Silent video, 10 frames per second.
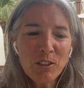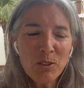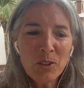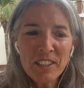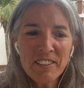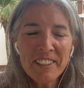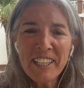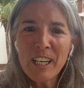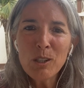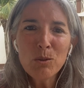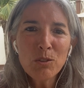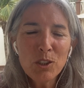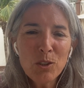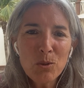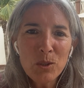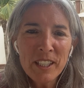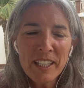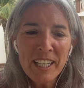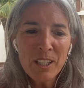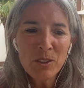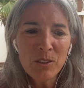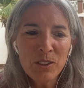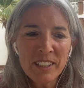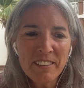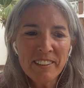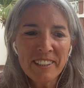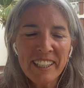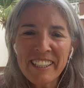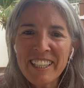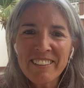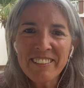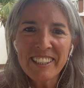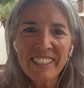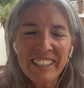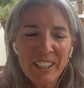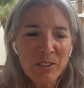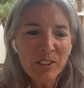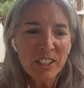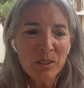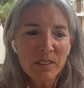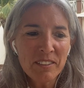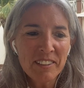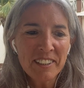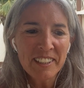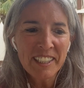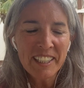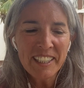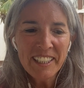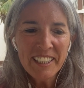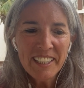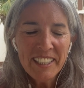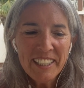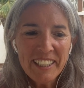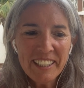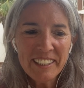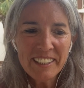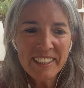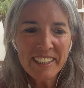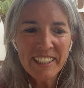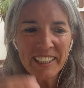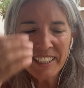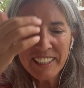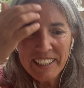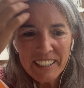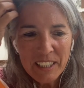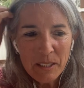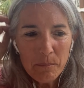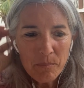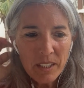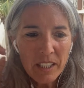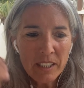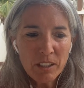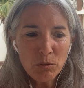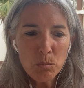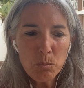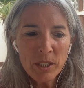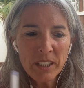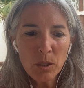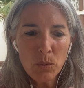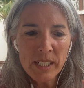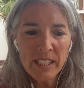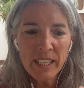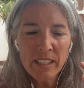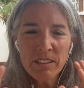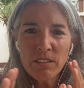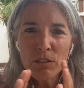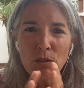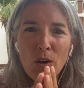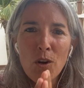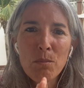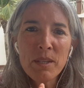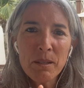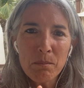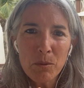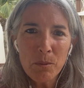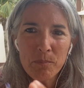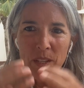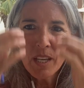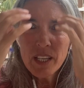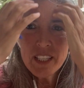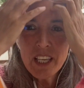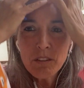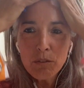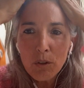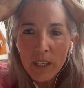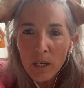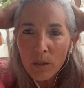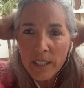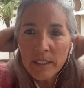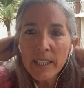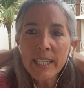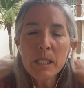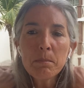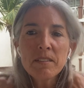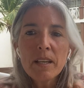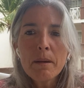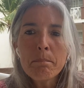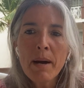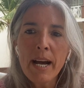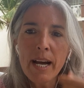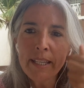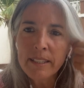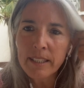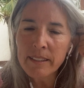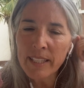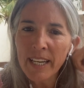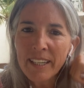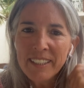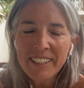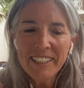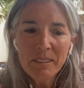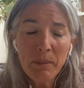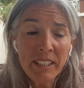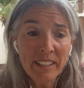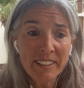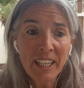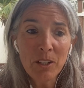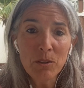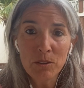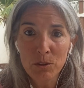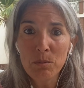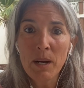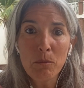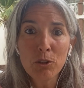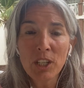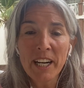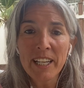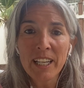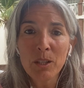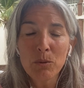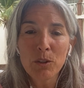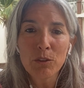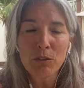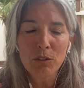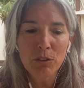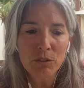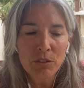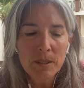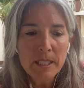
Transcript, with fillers: no, existe la luz sin oscuridad, no existe el día sin la noche, no existe... Este, estas supuestas dualidades son lo mismo. Y eso es lo que este eclipse va a intentar, va a intentar, nos va a mostrar a cada uno de nosotros.